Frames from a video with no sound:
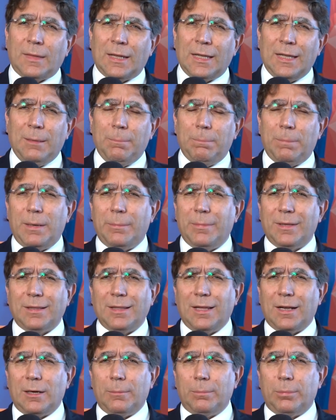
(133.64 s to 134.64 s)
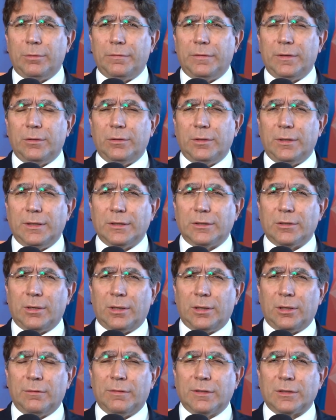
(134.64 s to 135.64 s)
implementare il profilo di rischio
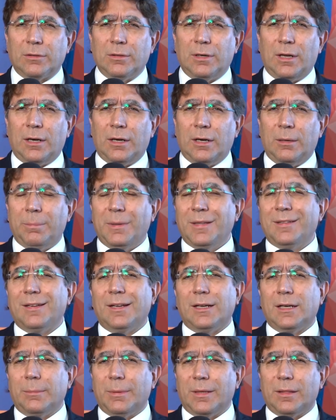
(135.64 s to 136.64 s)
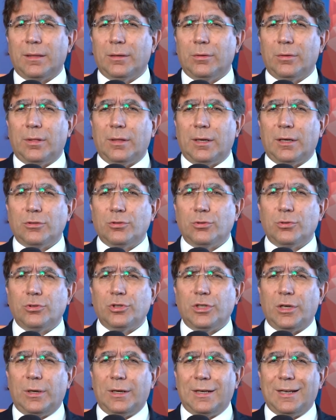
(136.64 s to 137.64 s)
cardiovascolare del paziente, ma se non si
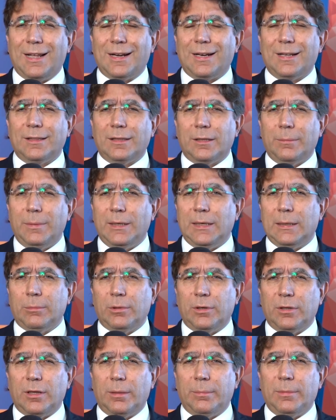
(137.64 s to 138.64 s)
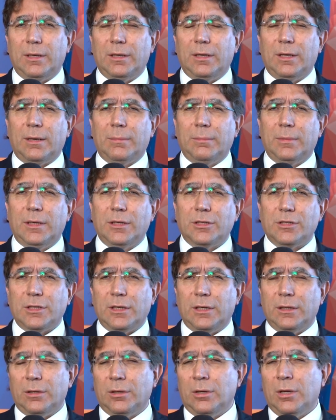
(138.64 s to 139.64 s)
raggiunge il target minimo di 6 mg di
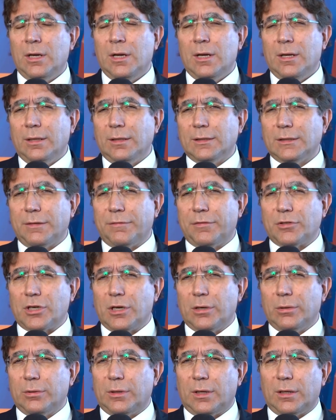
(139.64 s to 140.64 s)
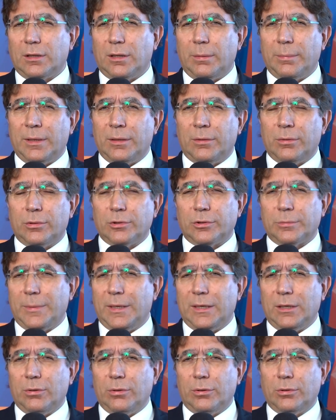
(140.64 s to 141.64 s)
cilidro si sta facendo un trattamento
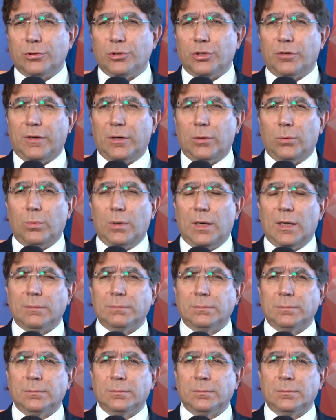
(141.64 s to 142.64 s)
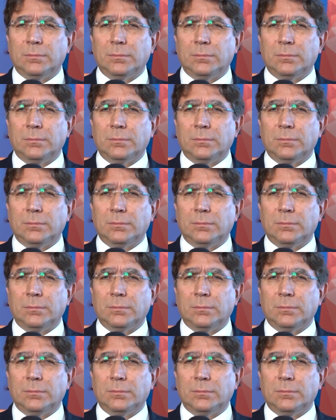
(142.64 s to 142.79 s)
cosmetico che non giova a nulla.